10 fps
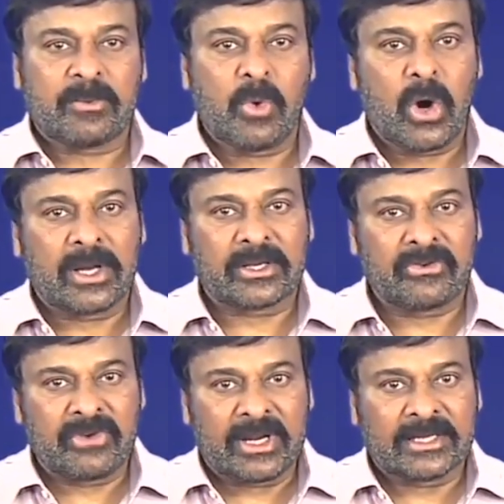
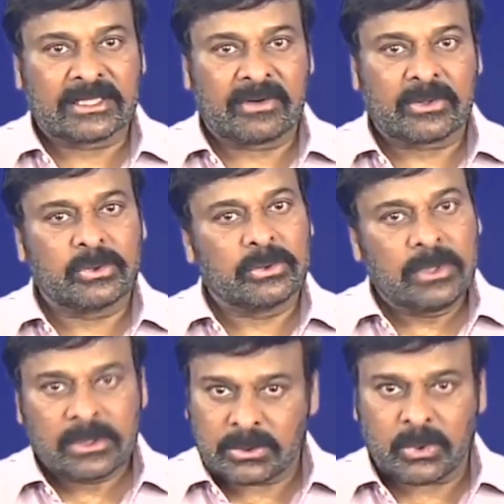సమూహానికి వీలైనంత వరకు
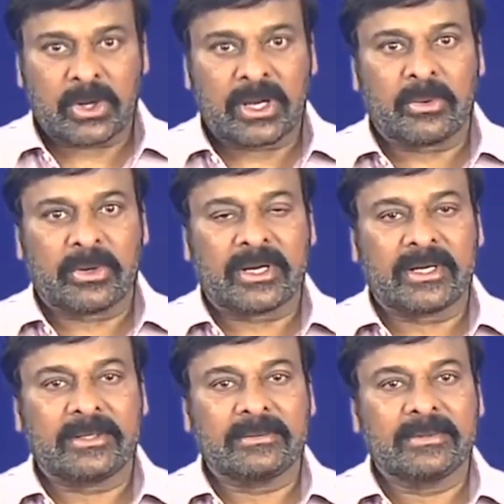దూరంగా
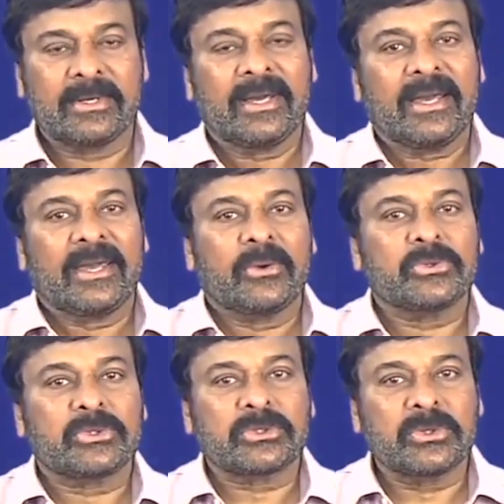ఉండండి ఈ
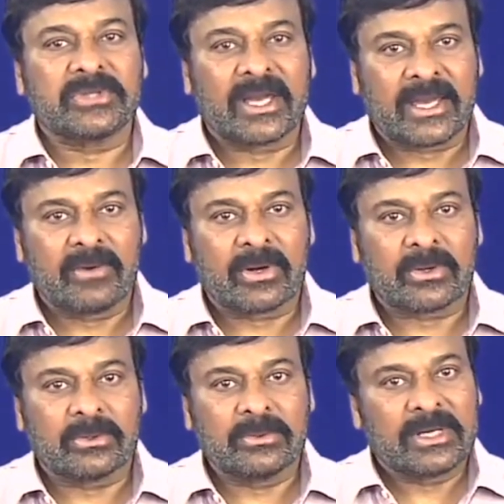ఉధృతం తగ్గే
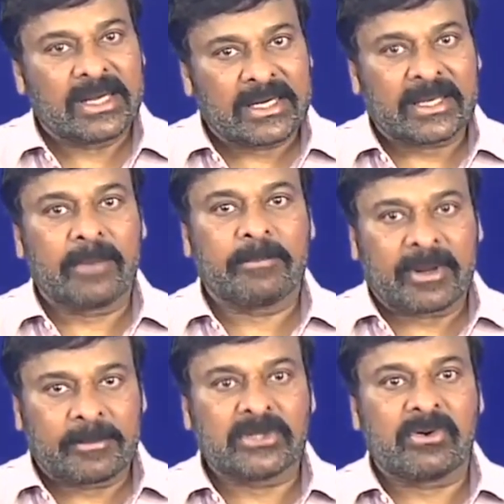వరకు ఇంటికే
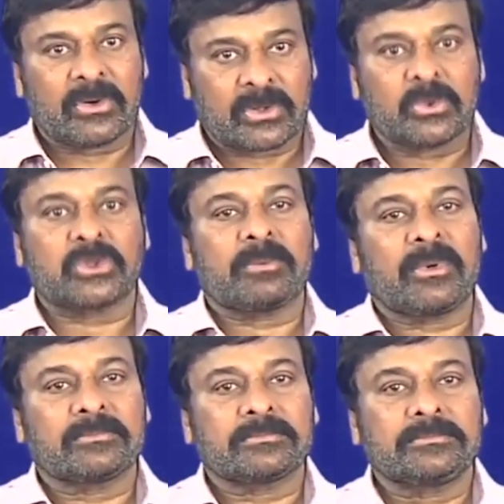పరిమితం అవటం
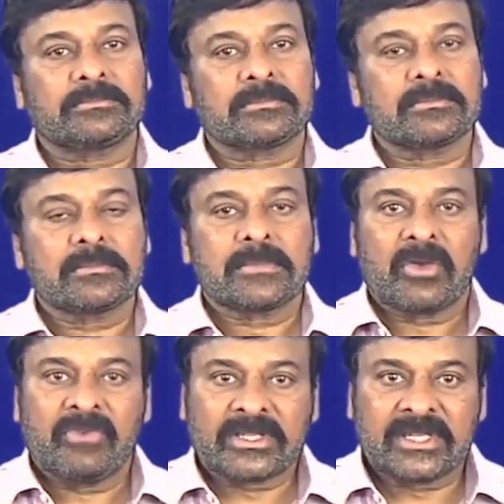ఉత్తమం
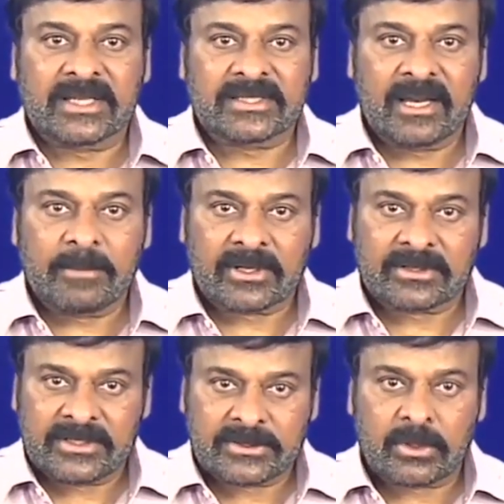వ్యక్తిగతంగా
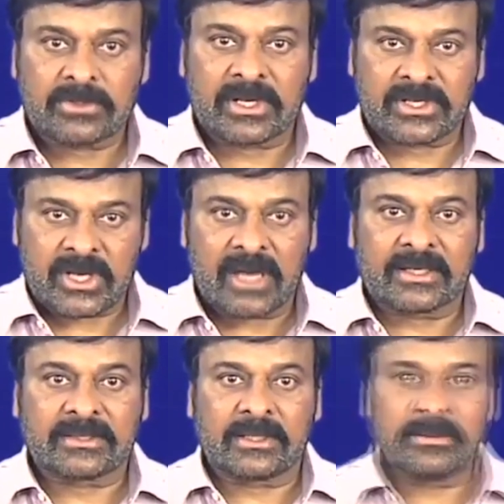మనం తీసుకోవాల్సిన
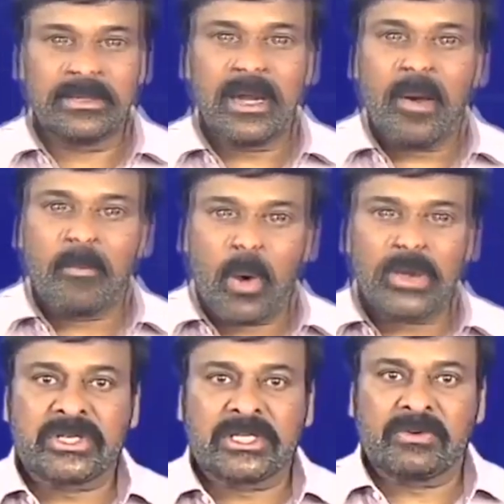జాగ్రత్తలు
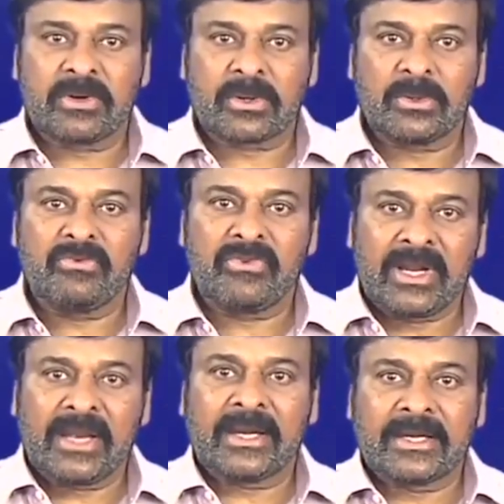మోచేతి వరకు
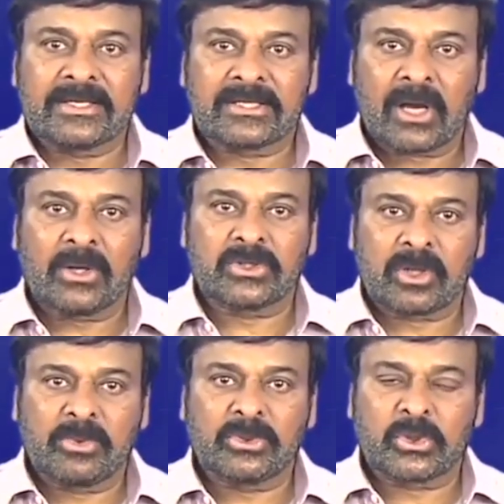వీలైనన్నిసార్లు
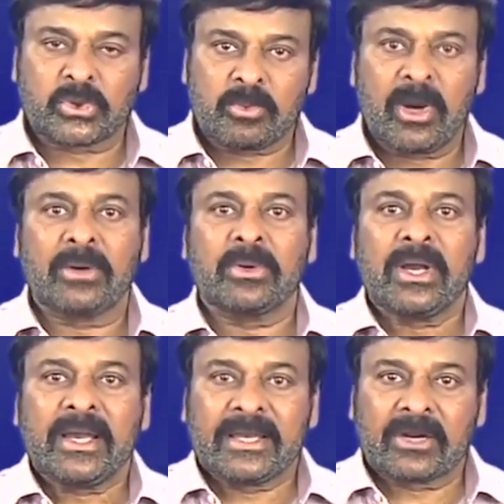సబ్బుతో సుమారు
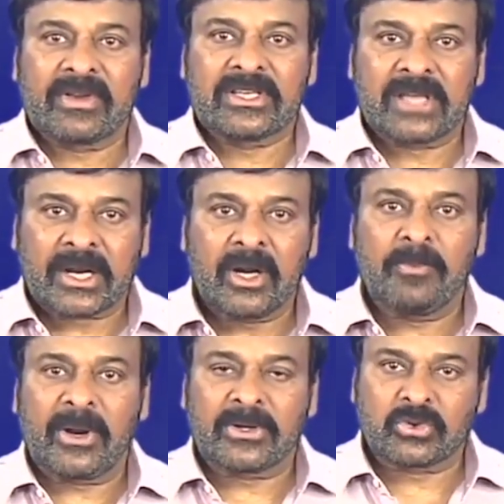ఇరవై
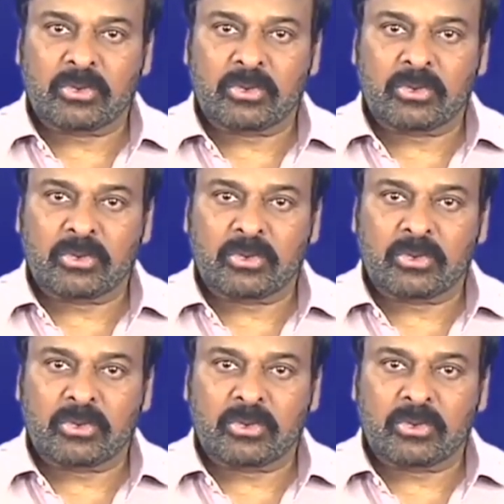సెకండ్ల పాటు